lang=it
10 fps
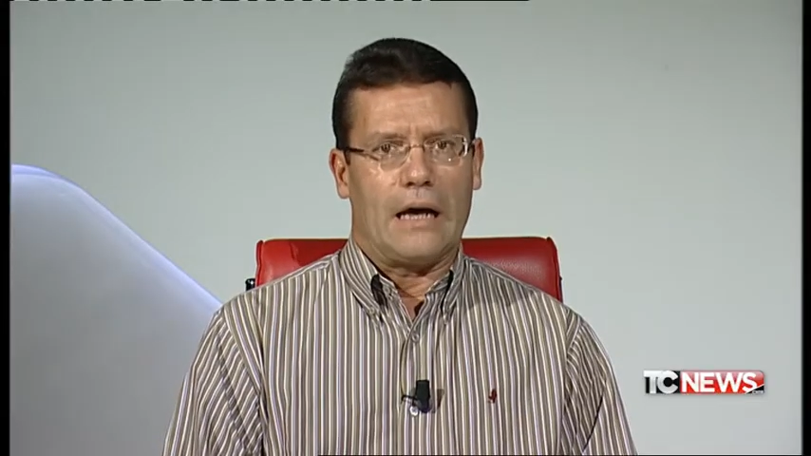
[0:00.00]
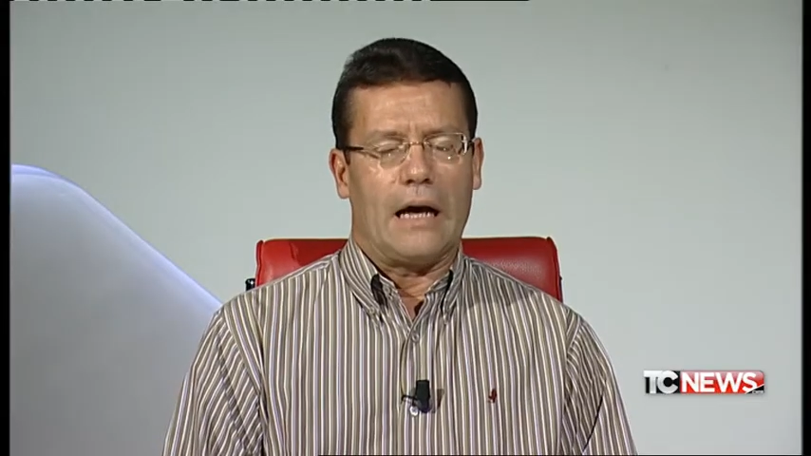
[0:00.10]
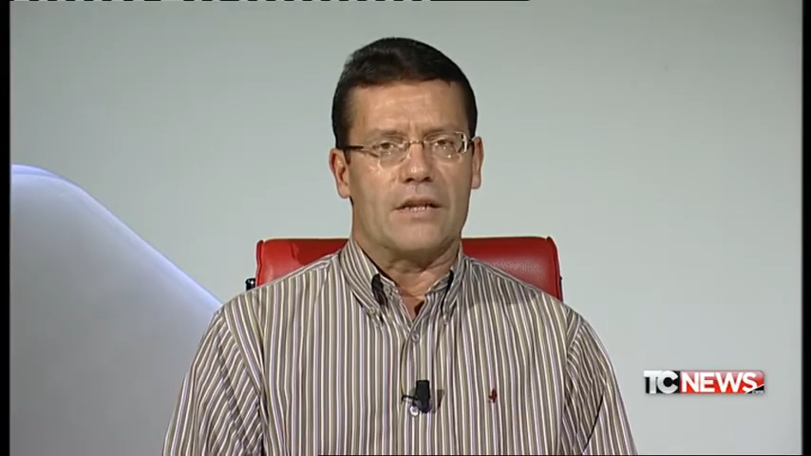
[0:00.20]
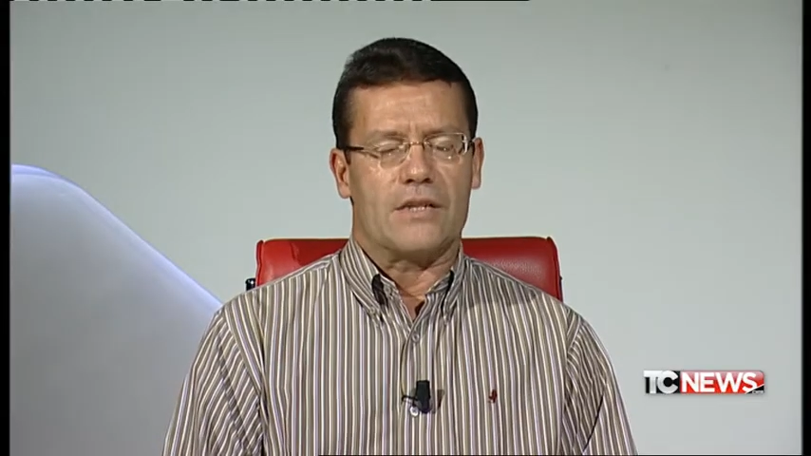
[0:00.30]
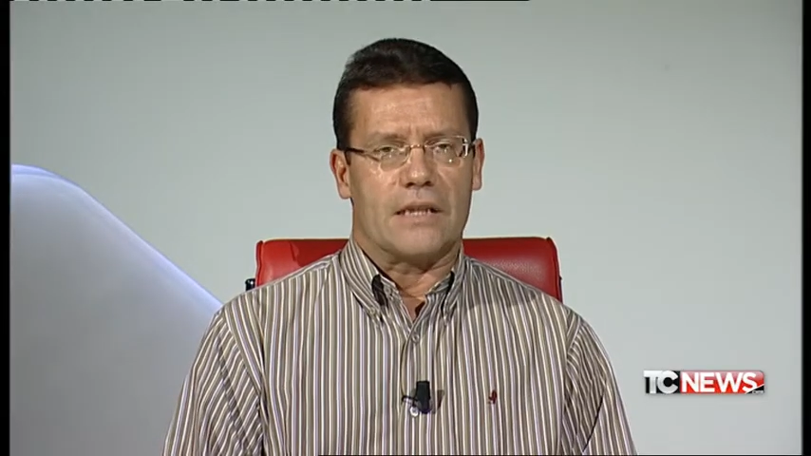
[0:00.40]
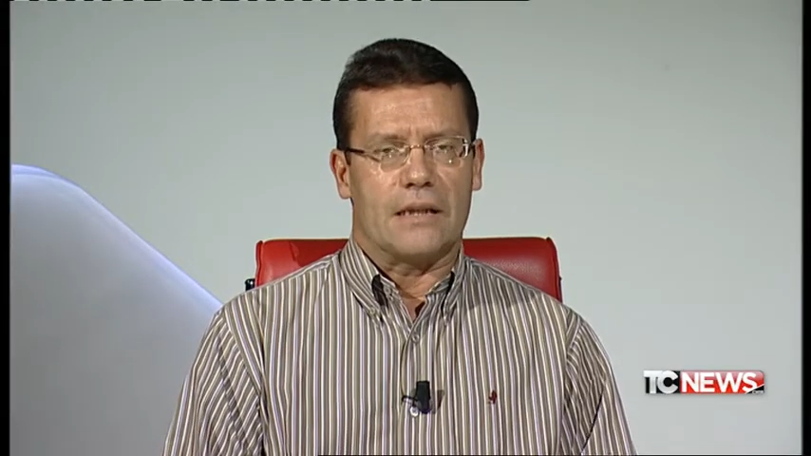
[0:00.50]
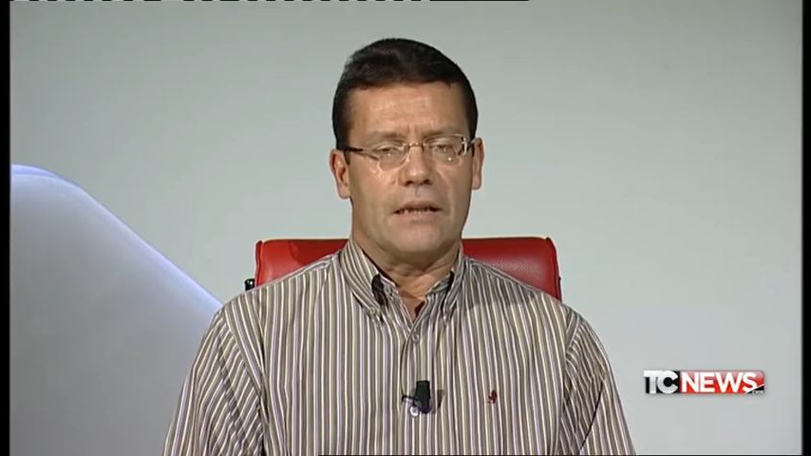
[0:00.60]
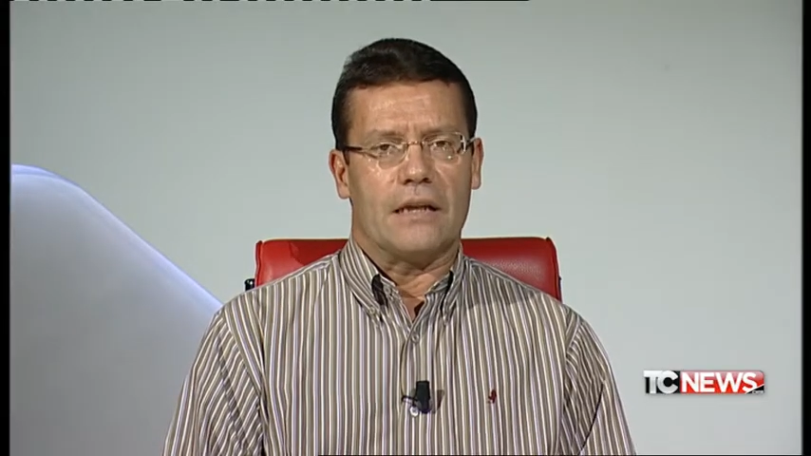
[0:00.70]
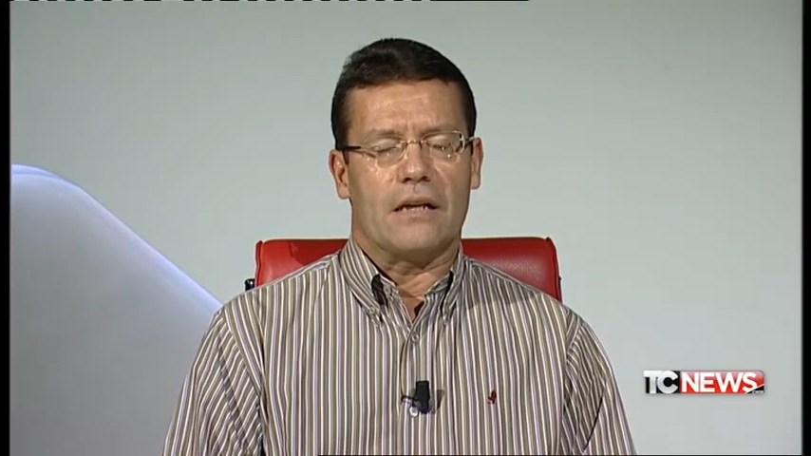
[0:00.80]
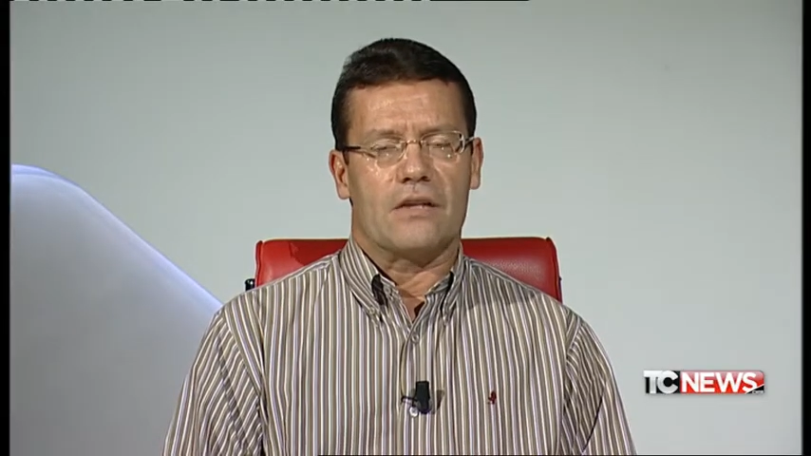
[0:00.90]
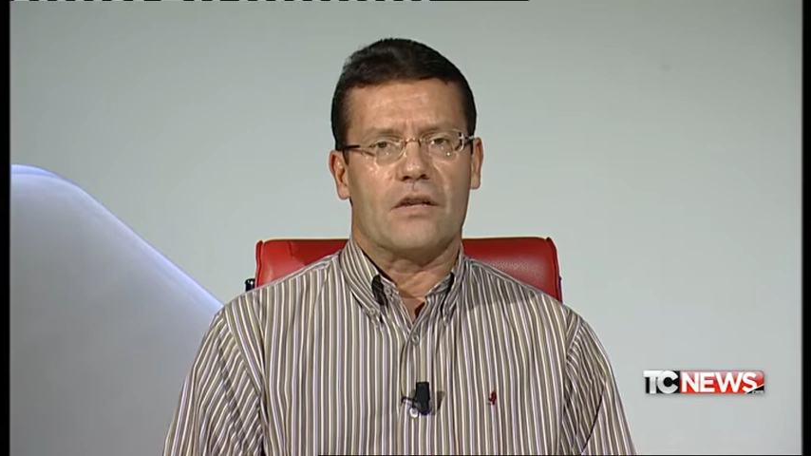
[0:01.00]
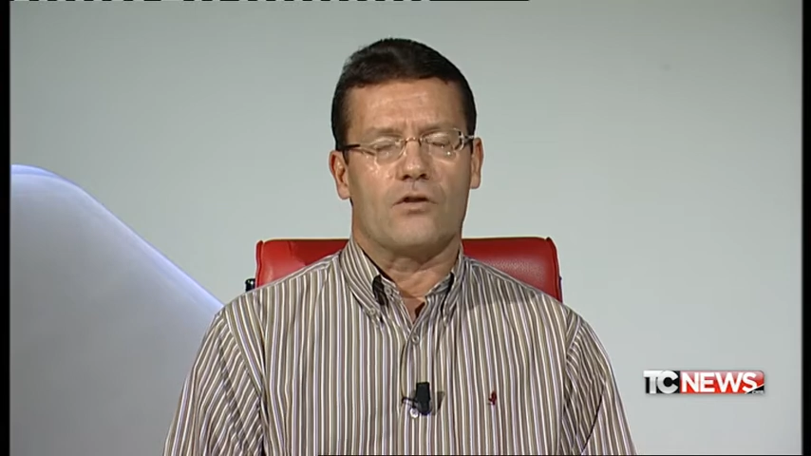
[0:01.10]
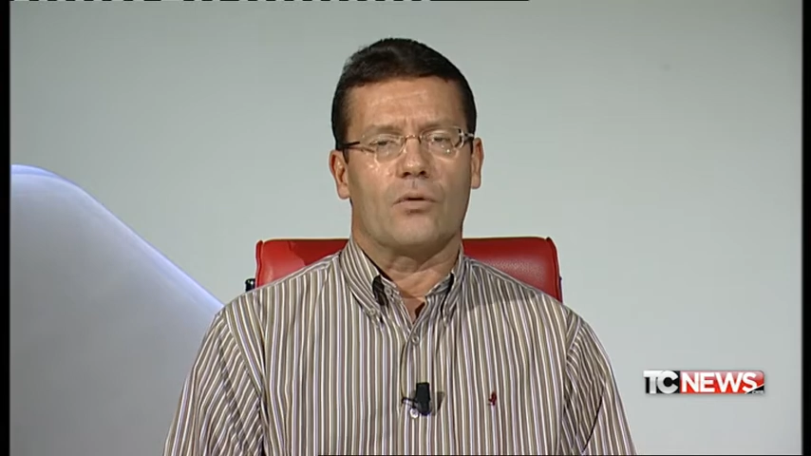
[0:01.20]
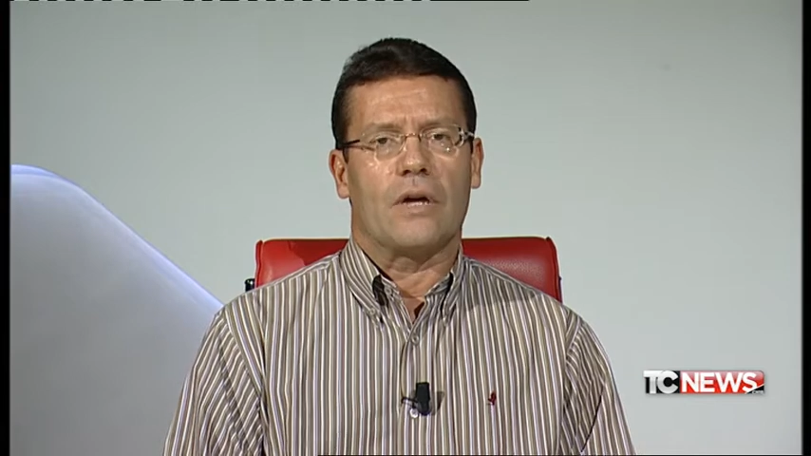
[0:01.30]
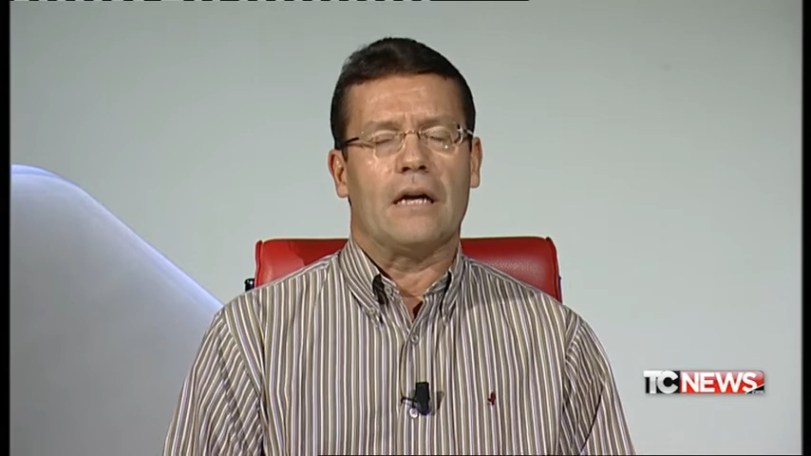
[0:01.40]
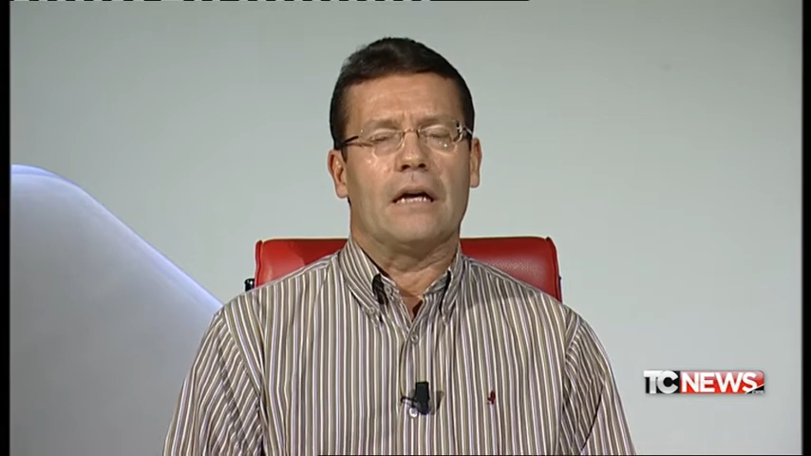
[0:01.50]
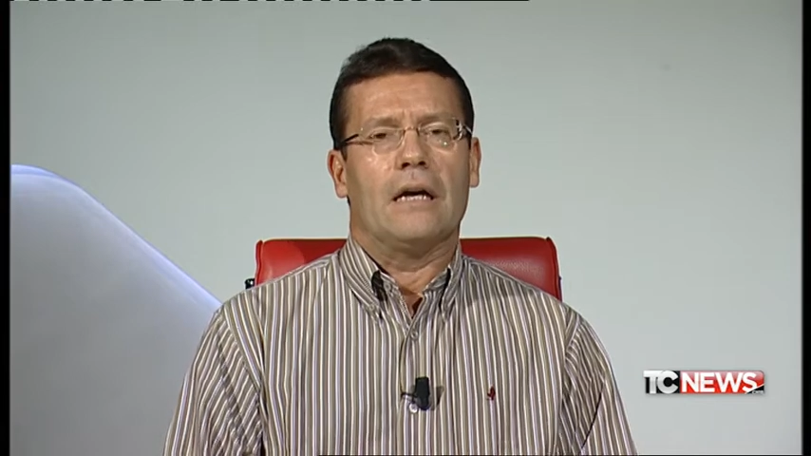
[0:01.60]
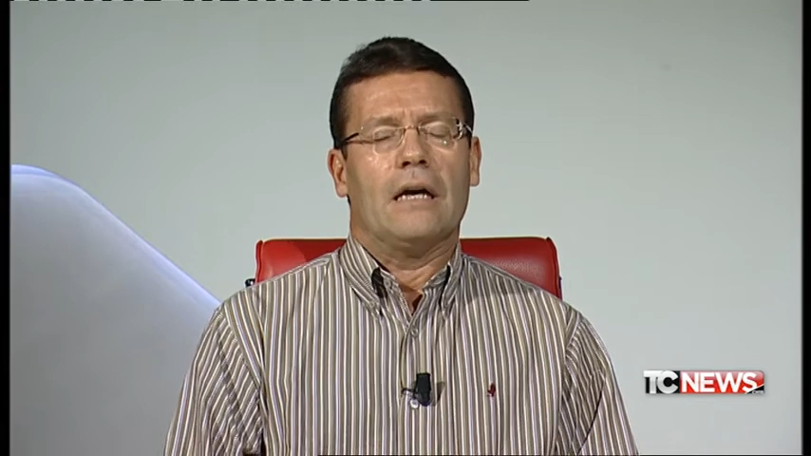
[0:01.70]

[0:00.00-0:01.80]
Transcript: ai cittadini, nel senso che